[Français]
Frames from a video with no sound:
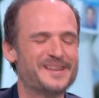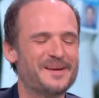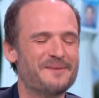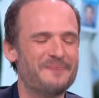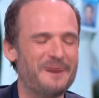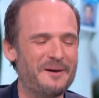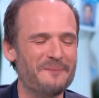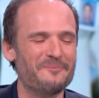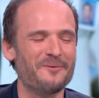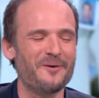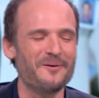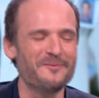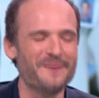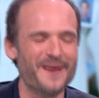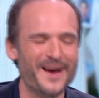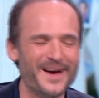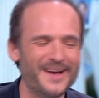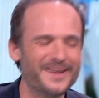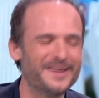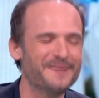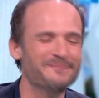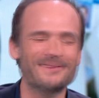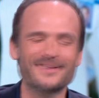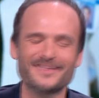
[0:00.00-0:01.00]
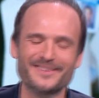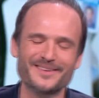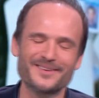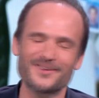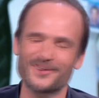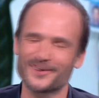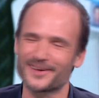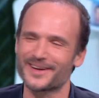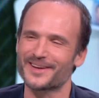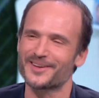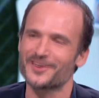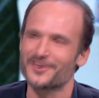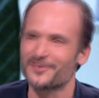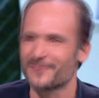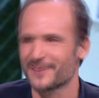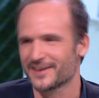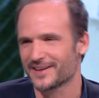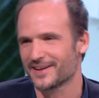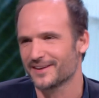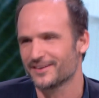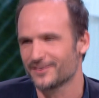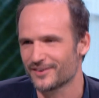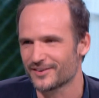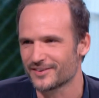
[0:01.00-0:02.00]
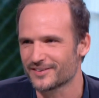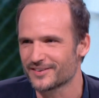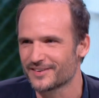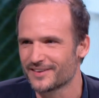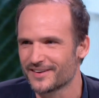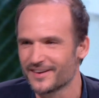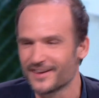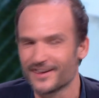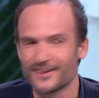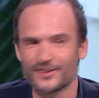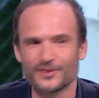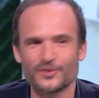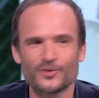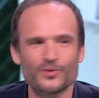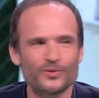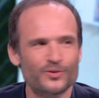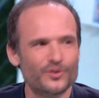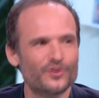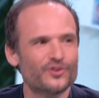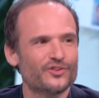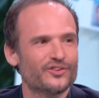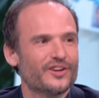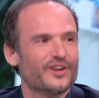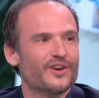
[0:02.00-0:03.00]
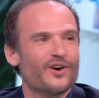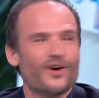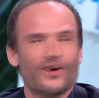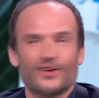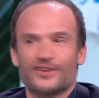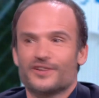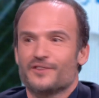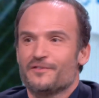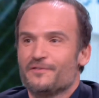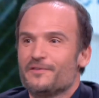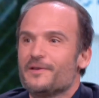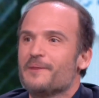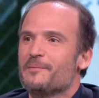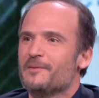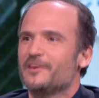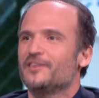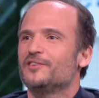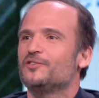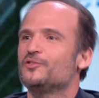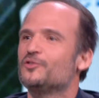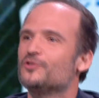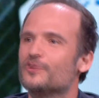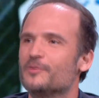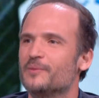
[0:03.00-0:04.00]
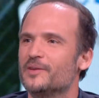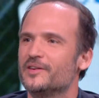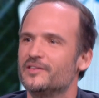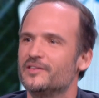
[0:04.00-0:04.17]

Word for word: j'ai ma première année de médecine en 94. Donc, j'ai fait mes études de